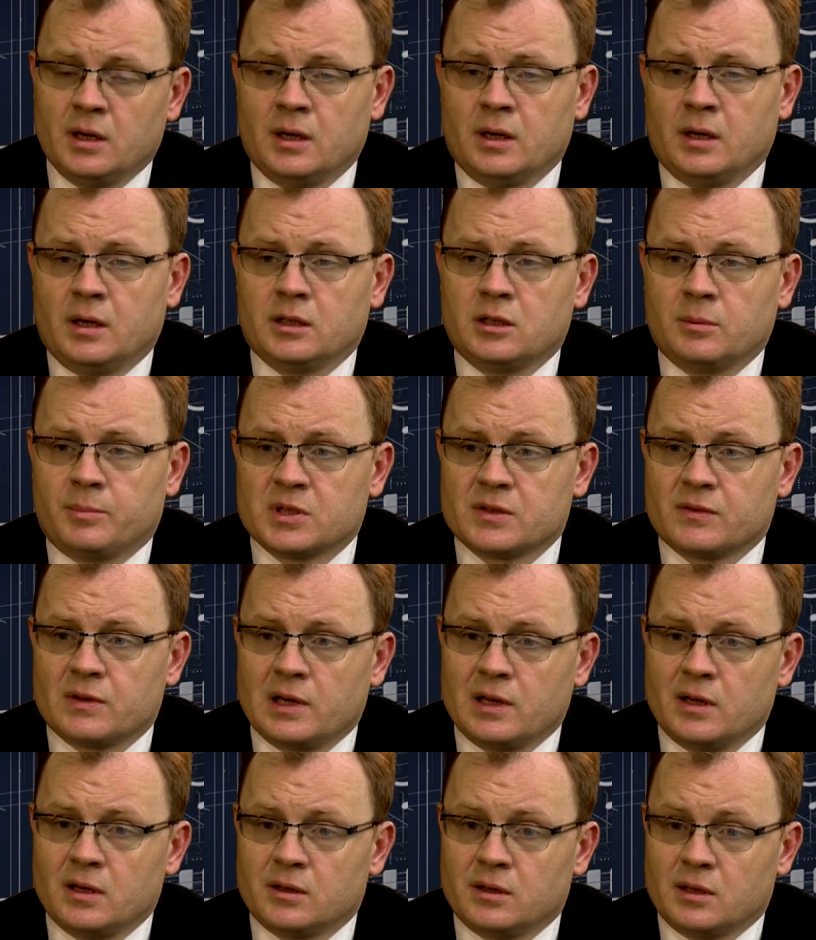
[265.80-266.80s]
это
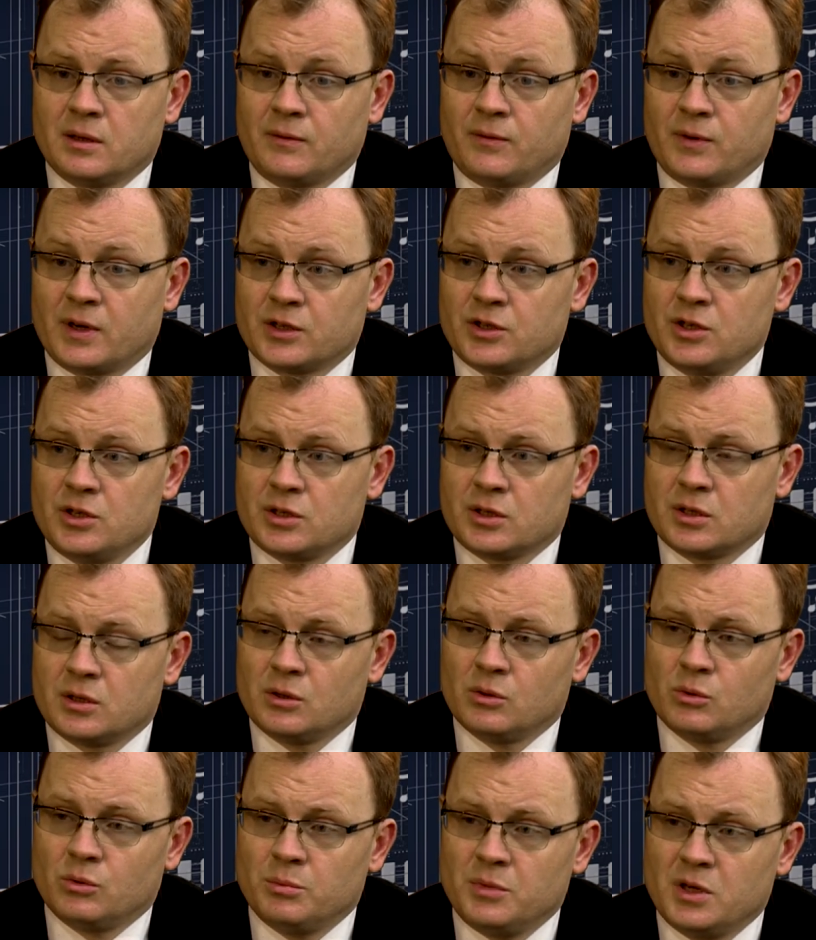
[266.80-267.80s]
позволяет нам фактически
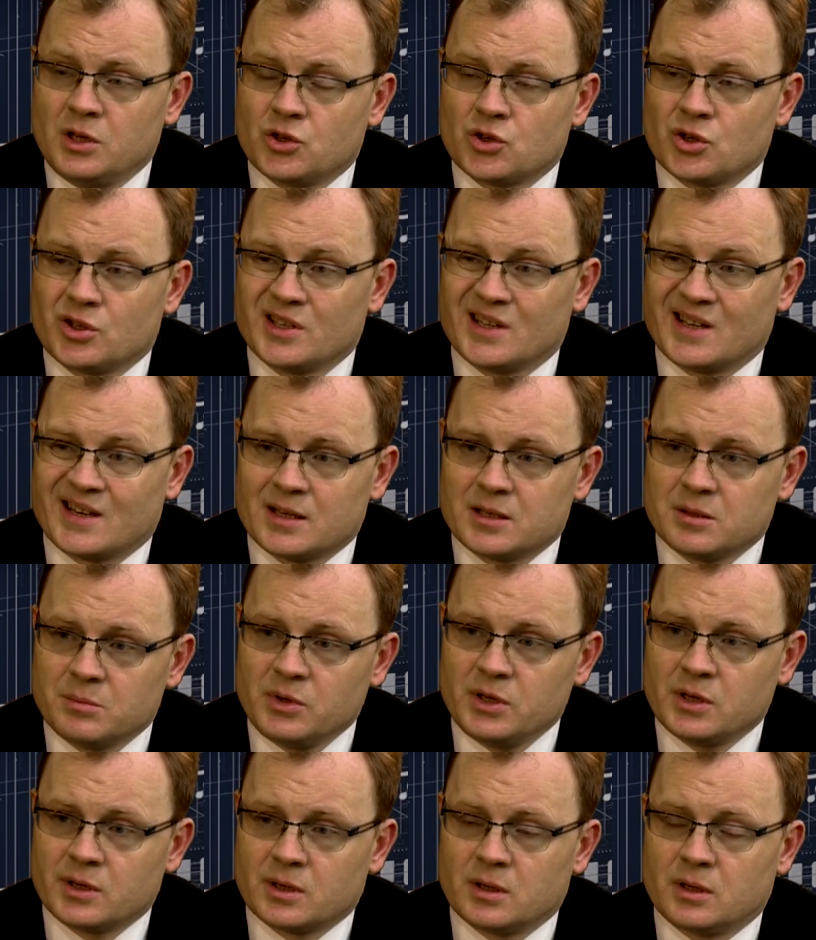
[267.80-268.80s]
уменьшить
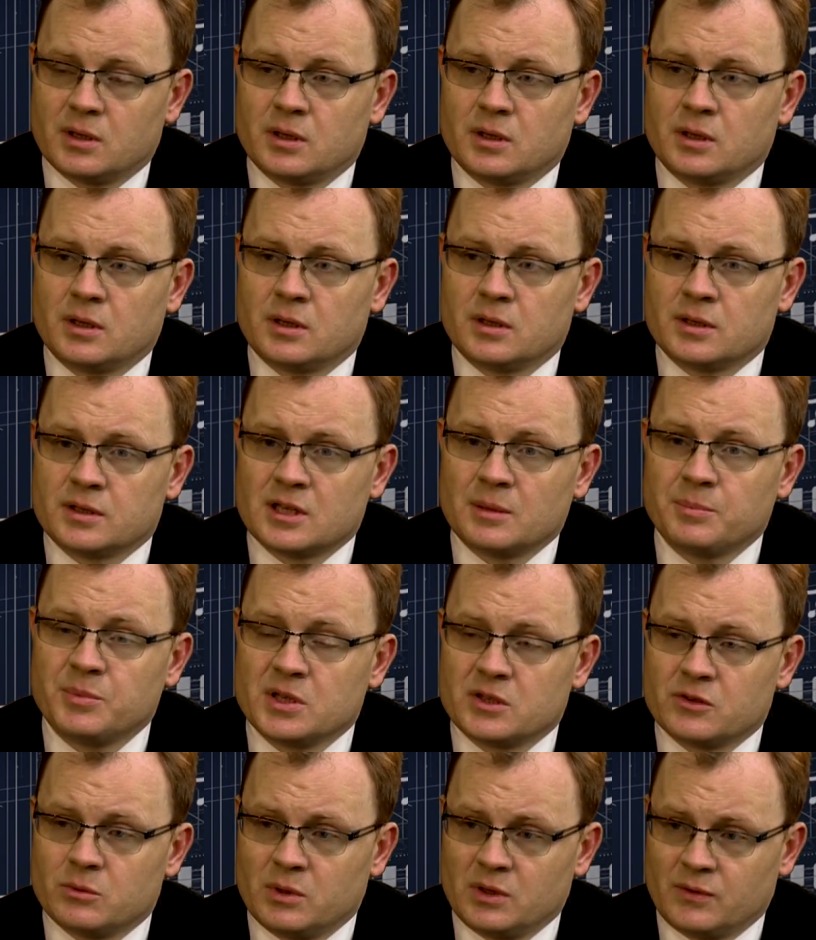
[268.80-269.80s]
размер а,
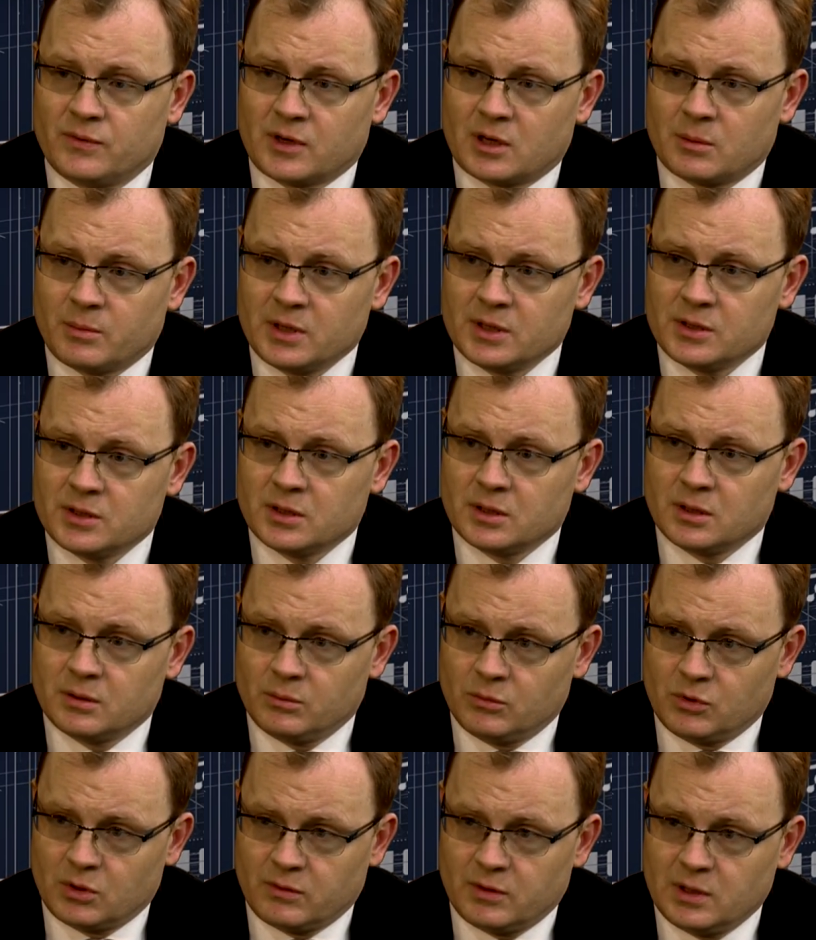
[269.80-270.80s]
записываемой информации
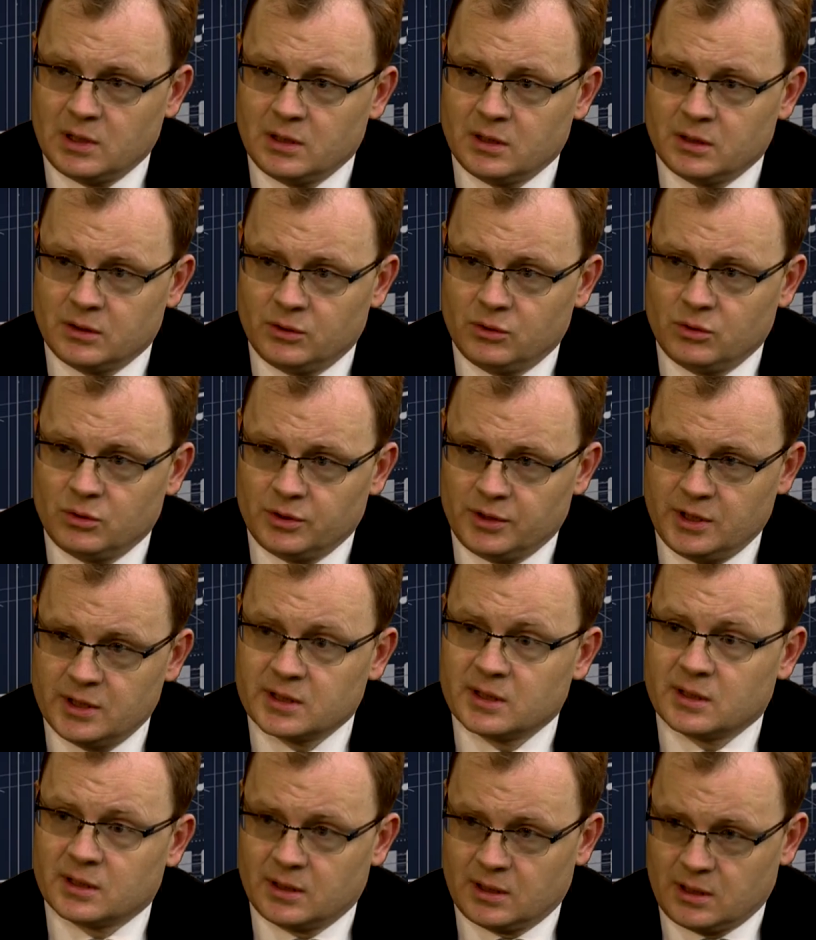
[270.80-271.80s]
буквально до
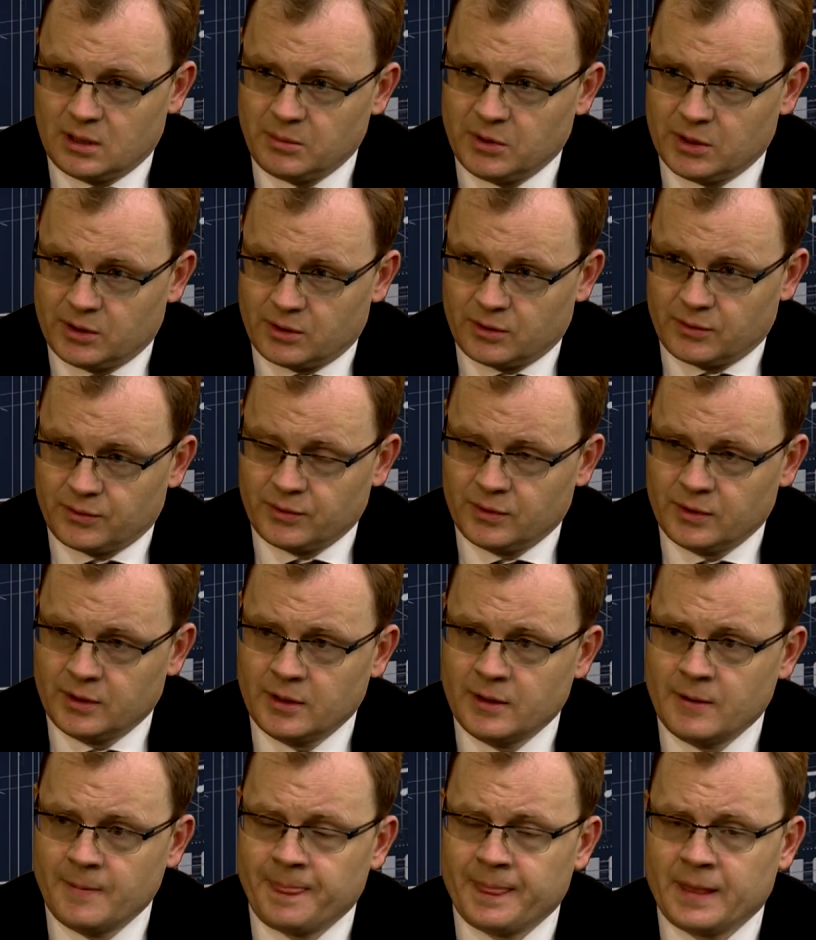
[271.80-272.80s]
нескольких нанометров. Угу.